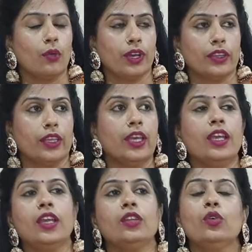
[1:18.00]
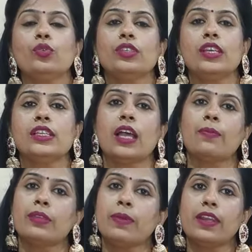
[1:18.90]
डाउन रहते हैं तो उसी
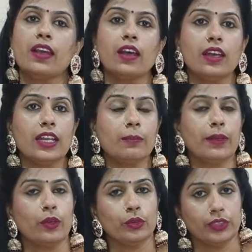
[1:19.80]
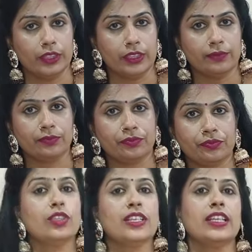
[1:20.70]
हिसाब से मेरी अर्निंग भी होती है
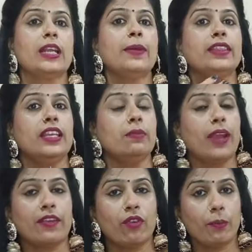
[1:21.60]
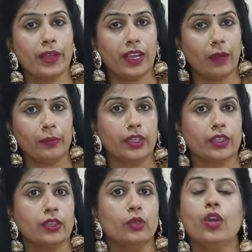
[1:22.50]
जैसे कि मैं तीन प्लेटफॉर्म पे काम
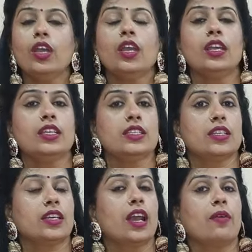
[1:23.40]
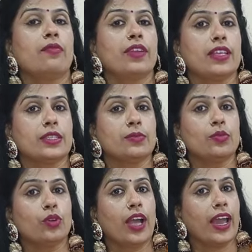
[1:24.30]
करती हूँ इंस्टाग्राम
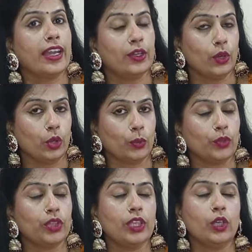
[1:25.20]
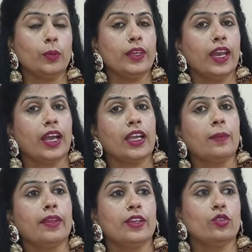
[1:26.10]
फेसबुक एंड यूट्यूब तो तीनों मिला के
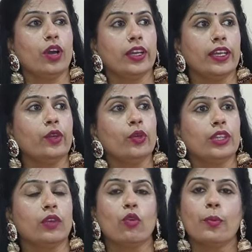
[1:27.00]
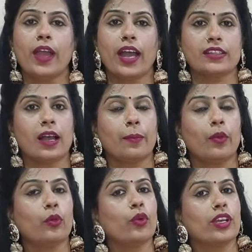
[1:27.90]
मेरी जो अर्निंग होती है वो मैं आज आप
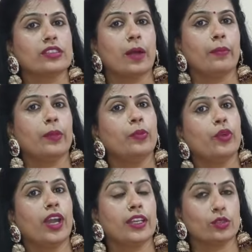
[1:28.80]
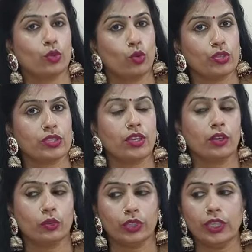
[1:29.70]
लोगों के सामने पूरा डिस्क्लोज
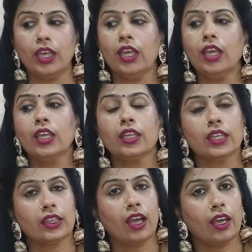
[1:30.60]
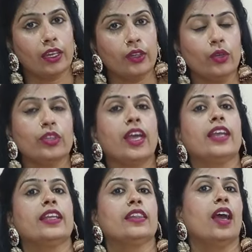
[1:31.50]
करूंगी कितना अर्निंग होता है
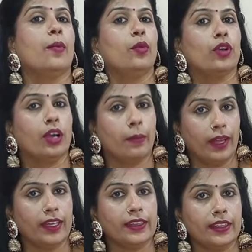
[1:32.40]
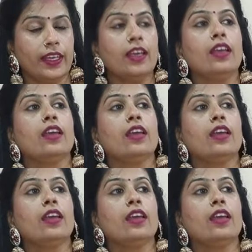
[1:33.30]
कितना हम लोग कमा लेते हैं